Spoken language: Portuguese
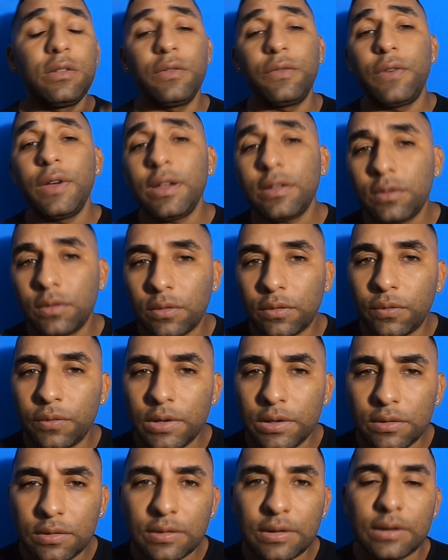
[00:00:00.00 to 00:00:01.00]
diversos
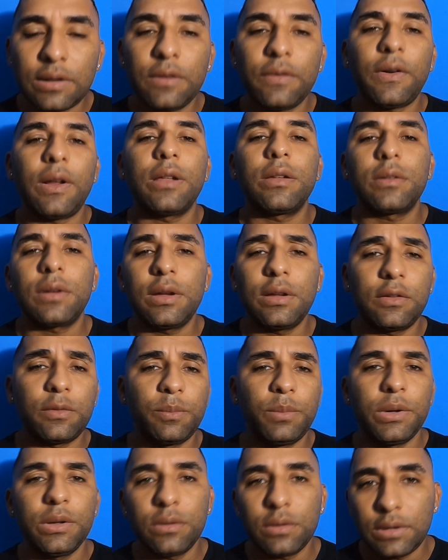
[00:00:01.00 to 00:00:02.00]
vídeos aqui falando a
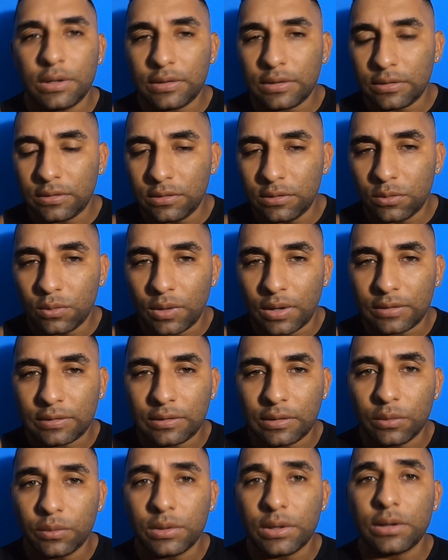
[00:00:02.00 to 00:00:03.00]
respeito dessa
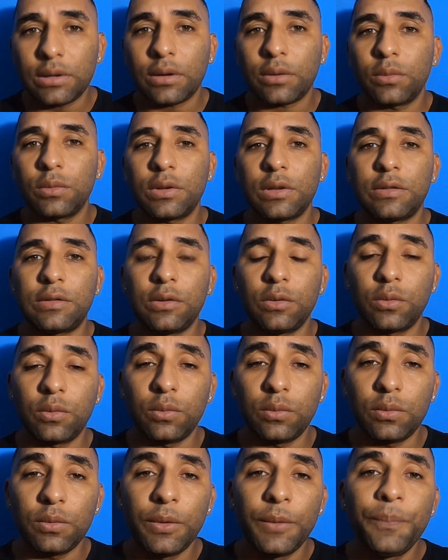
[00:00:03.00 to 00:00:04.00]
situação, né, que aconteceu
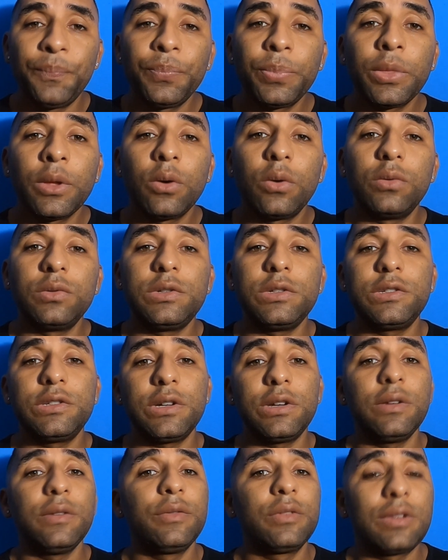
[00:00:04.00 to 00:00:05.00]
com com o
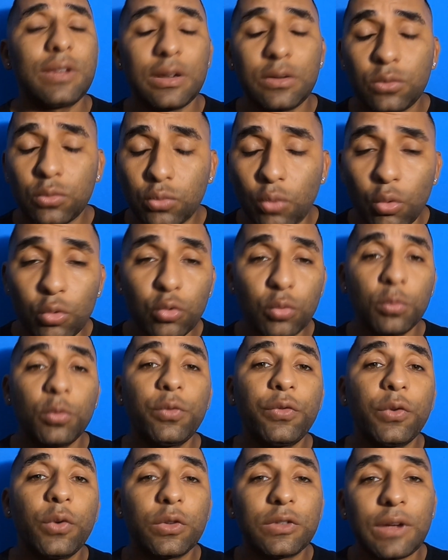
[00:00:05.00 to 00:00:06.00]
DJ Ives, aí todo
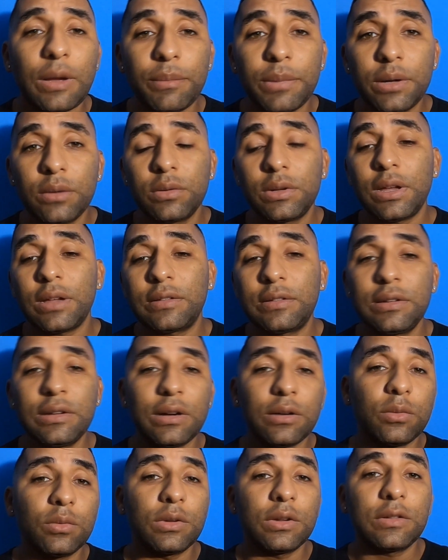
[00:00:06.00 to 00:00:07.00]
mundo ficou sabendo que assim
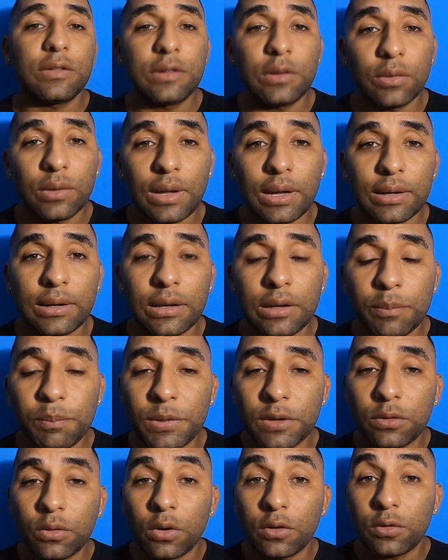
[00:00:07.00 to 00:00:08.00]
que aconteceu lá aquele
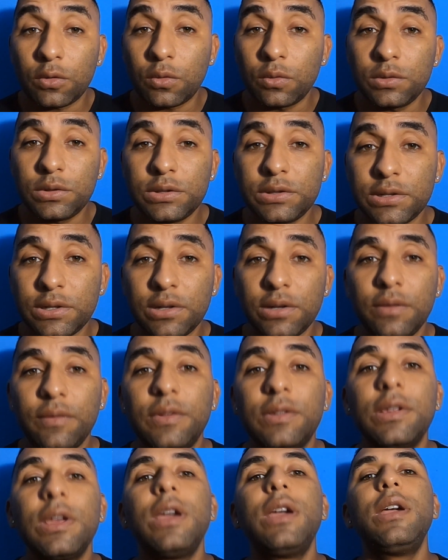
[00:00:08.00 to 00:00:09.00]
episódio com o DJ
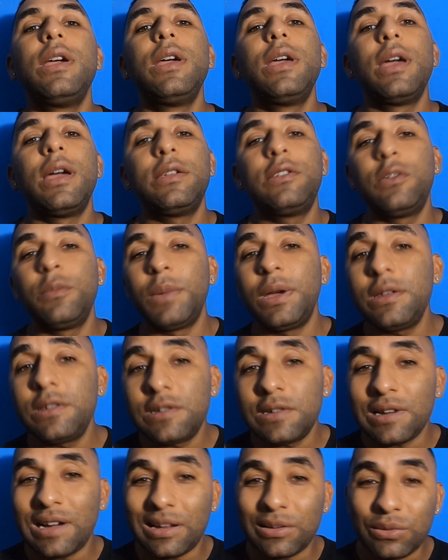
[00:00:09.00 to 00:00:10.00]
Ives, é de
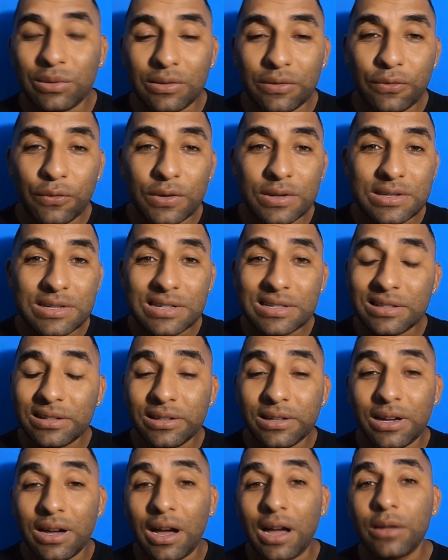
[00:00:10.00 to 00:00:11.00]
imediato ele foi
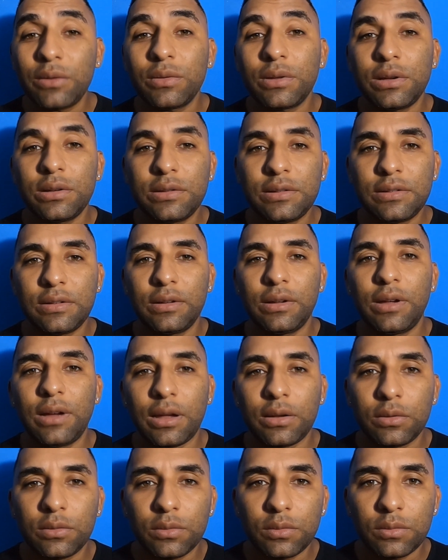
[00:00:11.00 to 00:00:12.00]
desligado, né?
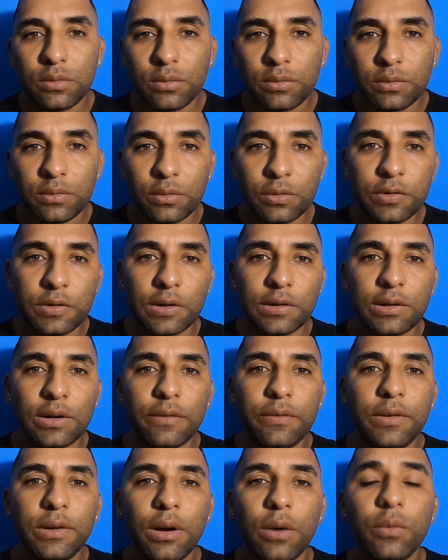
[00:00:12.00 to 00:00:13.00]
Desligado do, do, do chão de
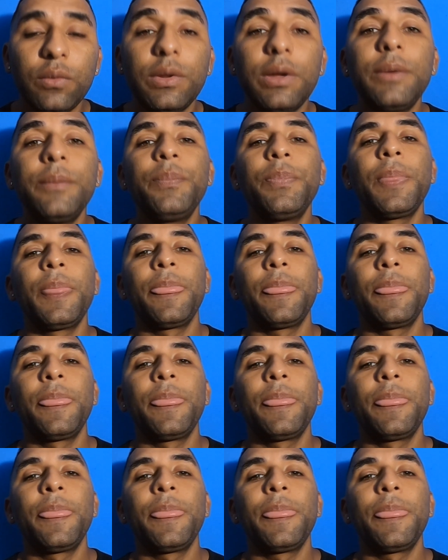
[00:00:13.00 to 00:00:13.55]
avião, né?